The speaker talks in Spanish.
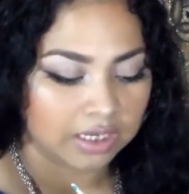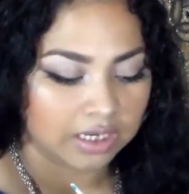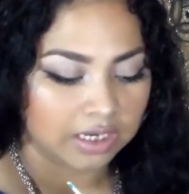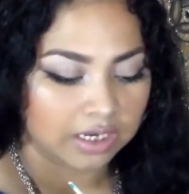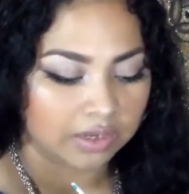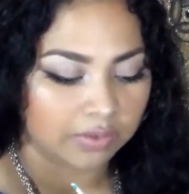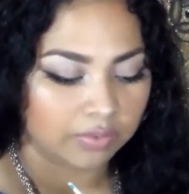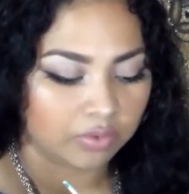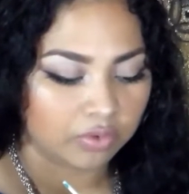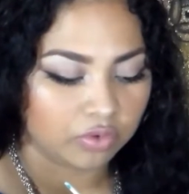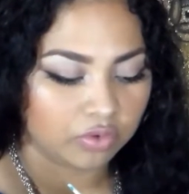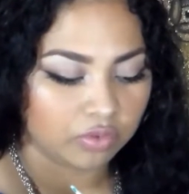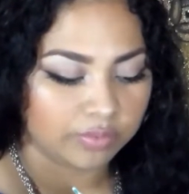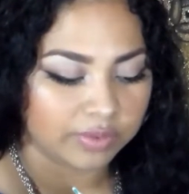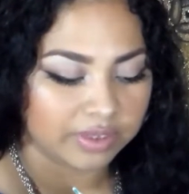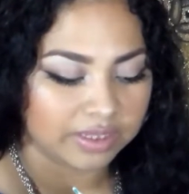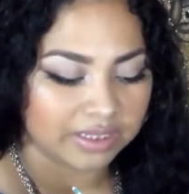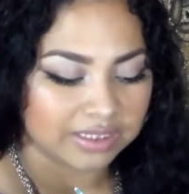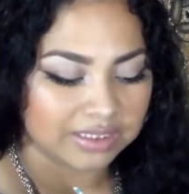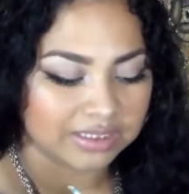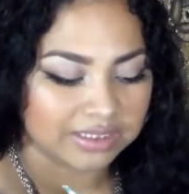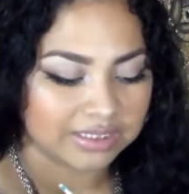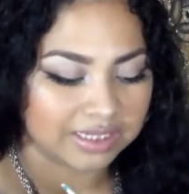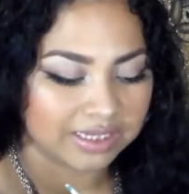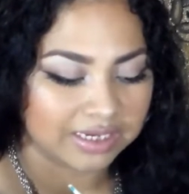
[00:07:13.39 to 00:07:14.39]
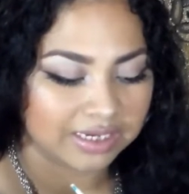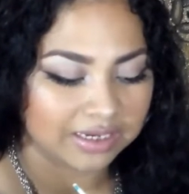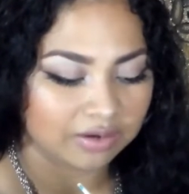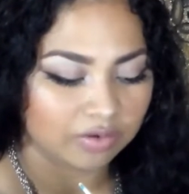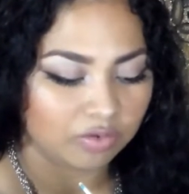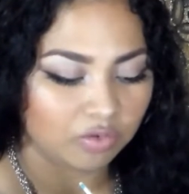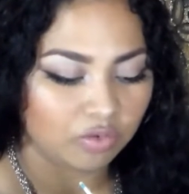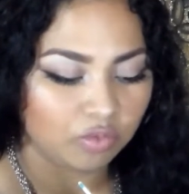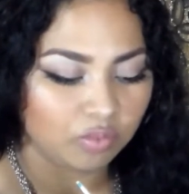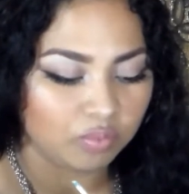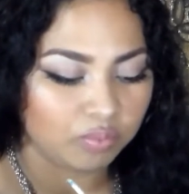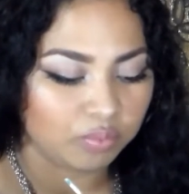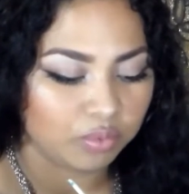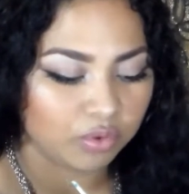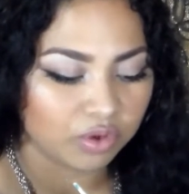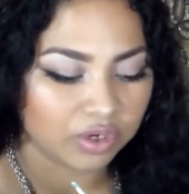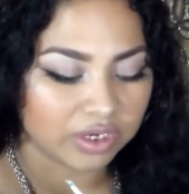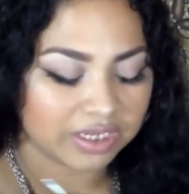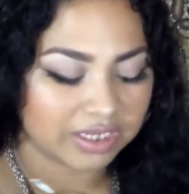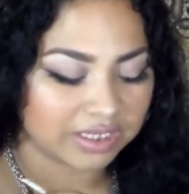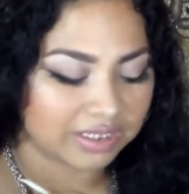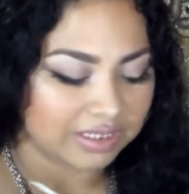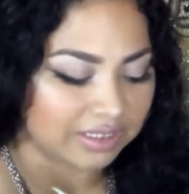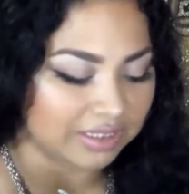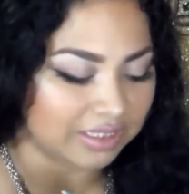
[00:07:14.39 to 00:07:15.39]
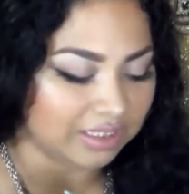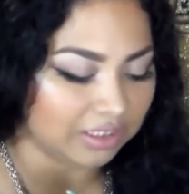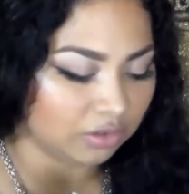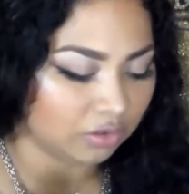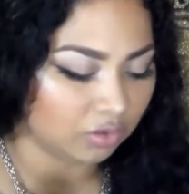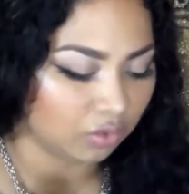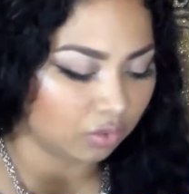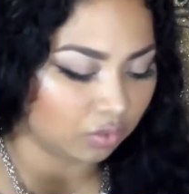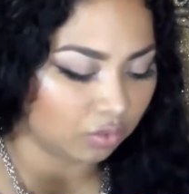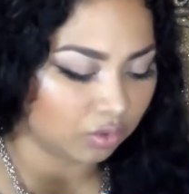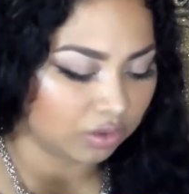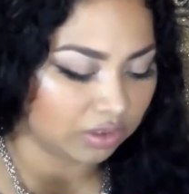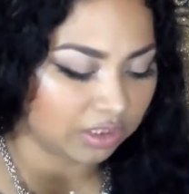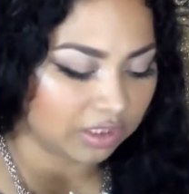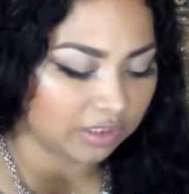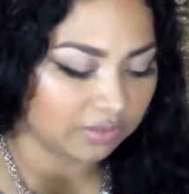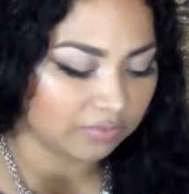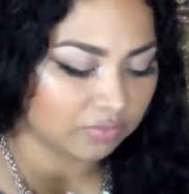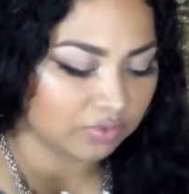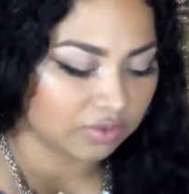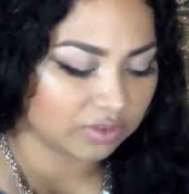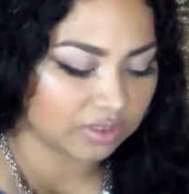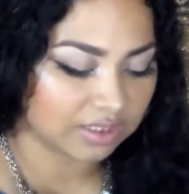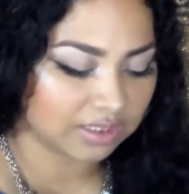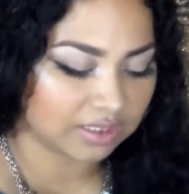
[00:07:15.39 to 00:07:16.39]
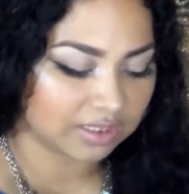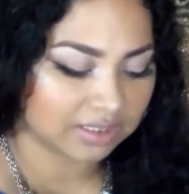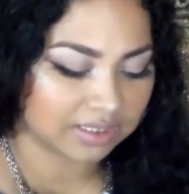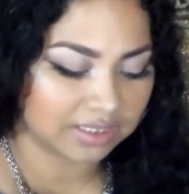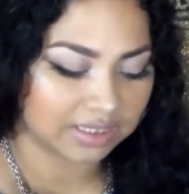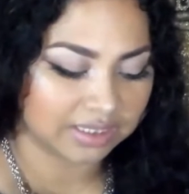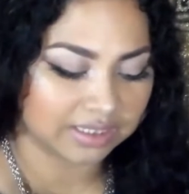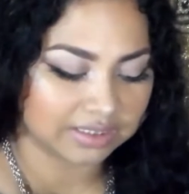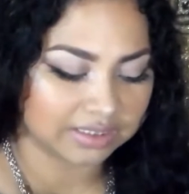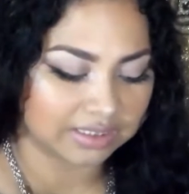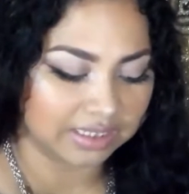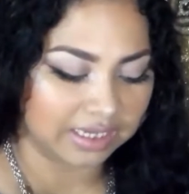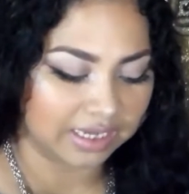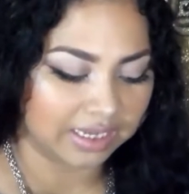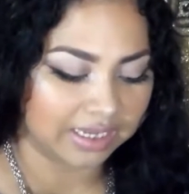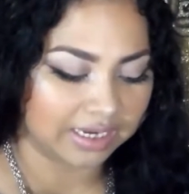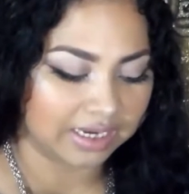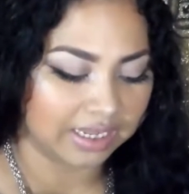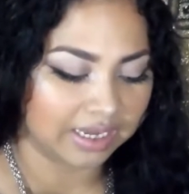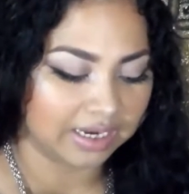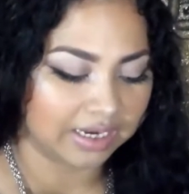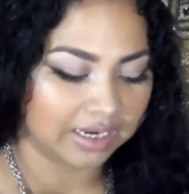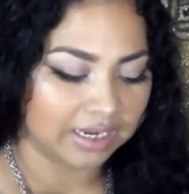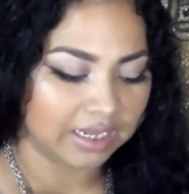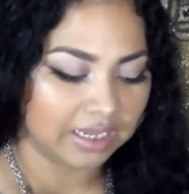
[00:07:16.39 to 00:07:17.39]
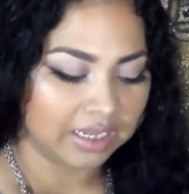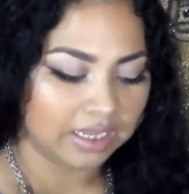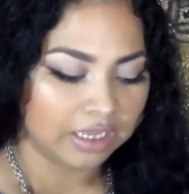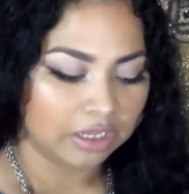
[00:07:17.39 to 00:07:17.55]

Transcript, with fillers: La voy a humedecer un poquitito, no tenemos que exagerar